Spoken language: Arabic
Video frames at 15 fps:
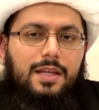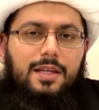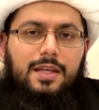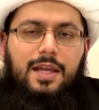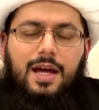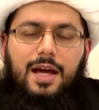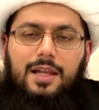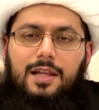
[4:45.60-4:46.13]

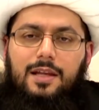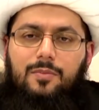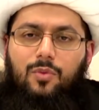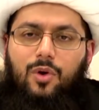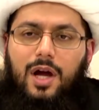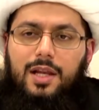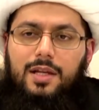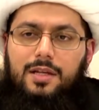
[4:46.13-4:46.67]
إن على
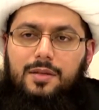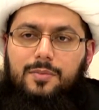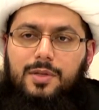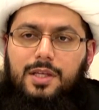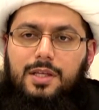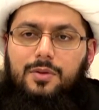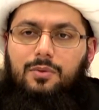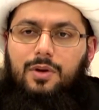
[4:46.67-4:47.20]

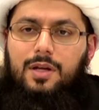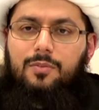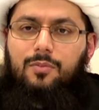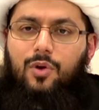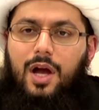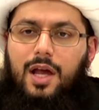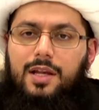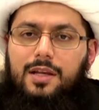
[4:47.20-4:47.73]
المعلمين
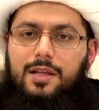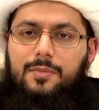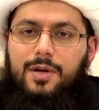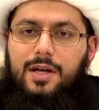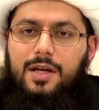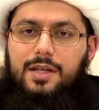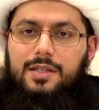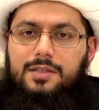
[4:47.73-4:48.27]

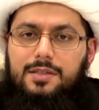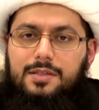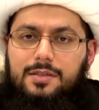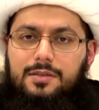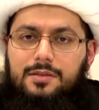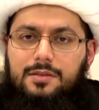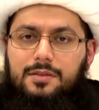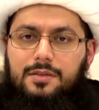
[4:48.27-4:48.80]
والمعلمات
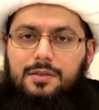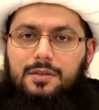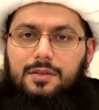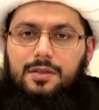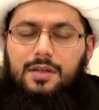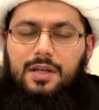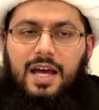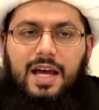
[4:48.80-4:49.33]

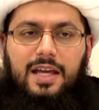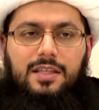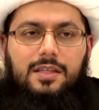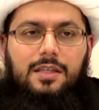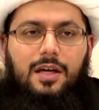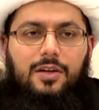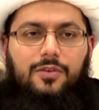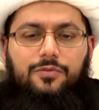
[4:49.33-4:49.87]
أن
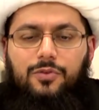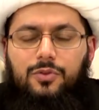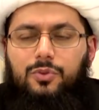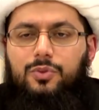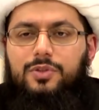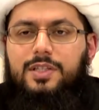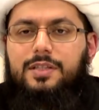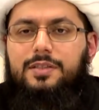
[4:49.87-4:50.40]

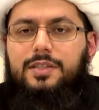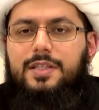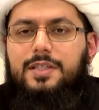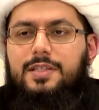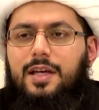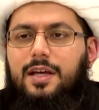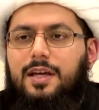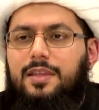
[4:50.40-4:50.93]
يرفضوا
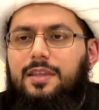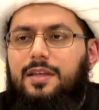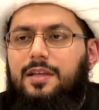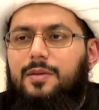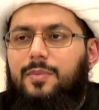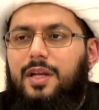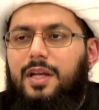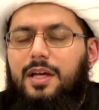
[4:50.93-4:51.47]
تدريس هذه
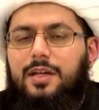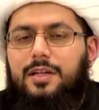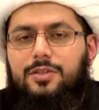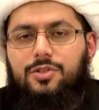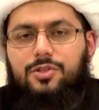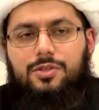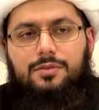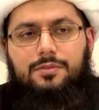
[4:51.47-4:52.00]

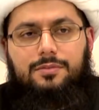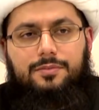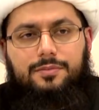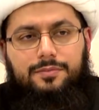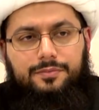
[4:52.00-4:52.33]
المناهج